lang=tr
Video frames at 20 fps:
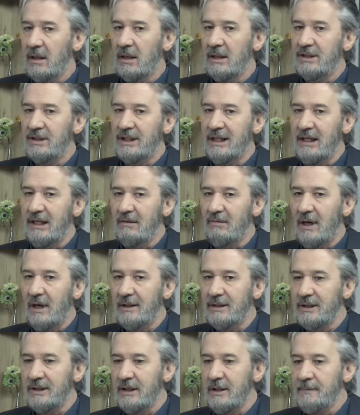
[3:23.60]
şeyi
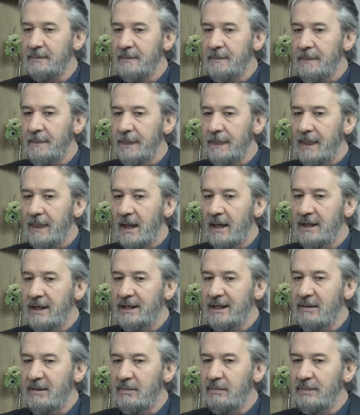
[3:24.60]
vardı.
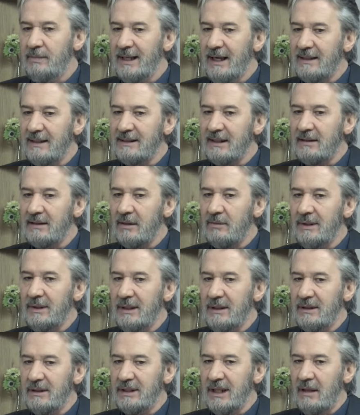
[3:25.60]
İki biraz da
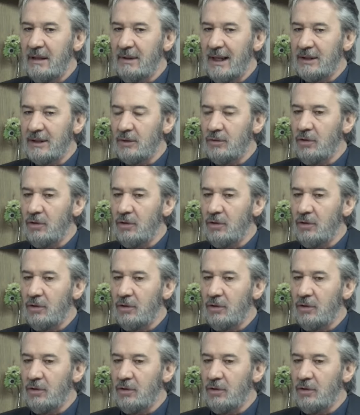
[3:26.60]
tabii şey vardı.